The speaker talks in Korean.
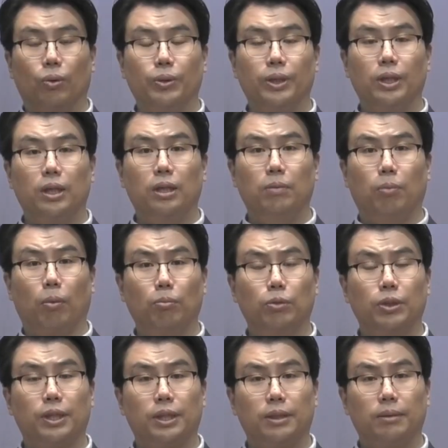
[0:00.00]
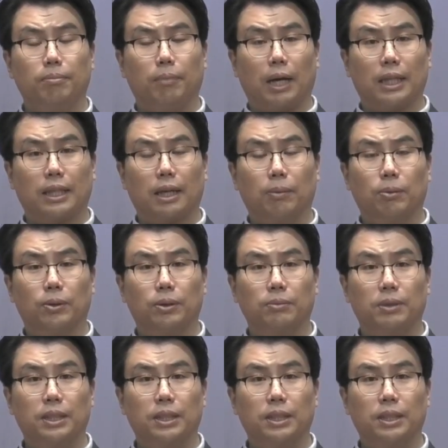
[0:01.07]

오늘 본문인 마태복음